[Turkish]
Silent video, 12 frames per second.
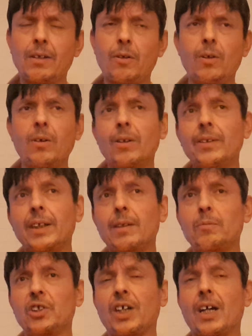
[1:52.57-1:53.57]
Ona da
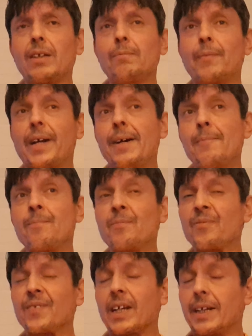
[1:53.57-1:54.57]
bir şey alınmaya.
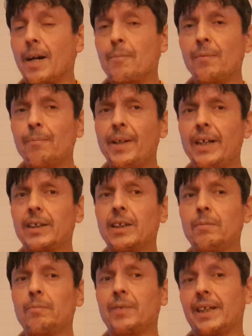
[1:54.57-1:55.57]
Yapılmaya
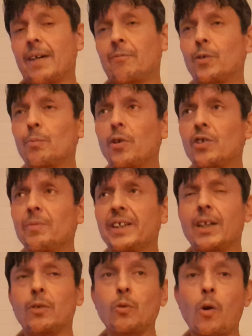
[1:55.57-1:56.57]
de. Yani futbolcu bir
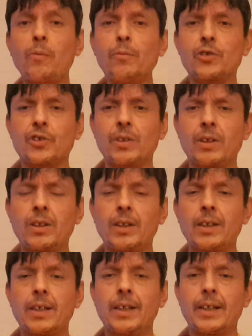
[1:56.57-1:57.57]
kere doymuş.
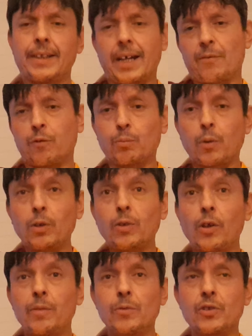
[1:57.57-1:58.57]
Yani futbolu
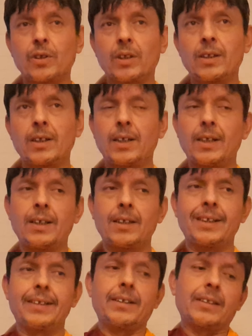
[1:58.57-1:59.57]
doymuş
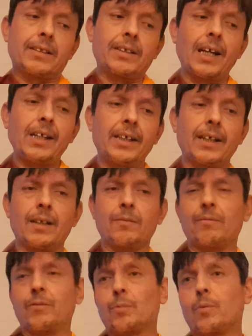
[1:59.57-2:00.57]
geliyor
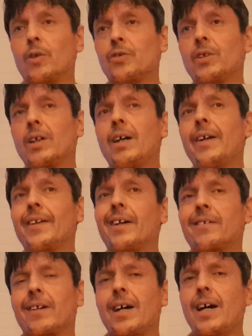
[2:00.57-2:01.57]
futbolcu ondan
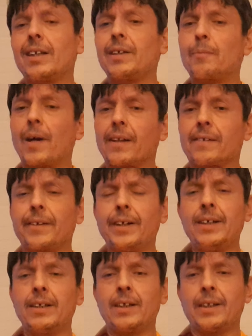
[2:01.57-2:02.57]
sonra alıyor parasını.